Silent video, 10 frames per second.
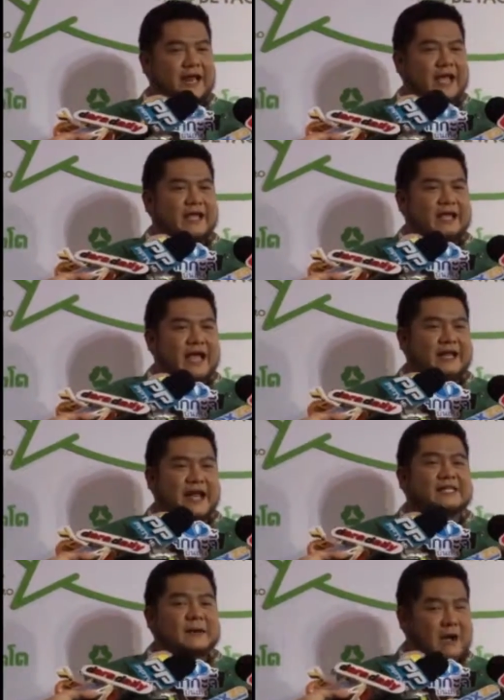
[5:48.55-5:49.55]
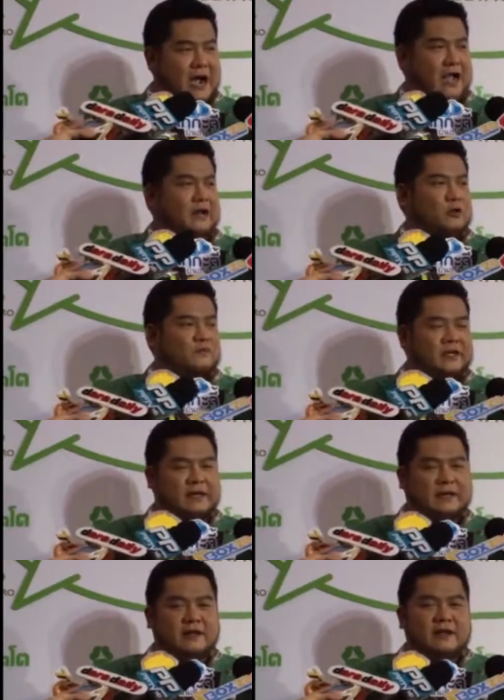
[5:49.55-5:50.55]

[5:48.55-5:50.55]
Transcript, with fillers: ได้ได้ได้สบายรวมถึง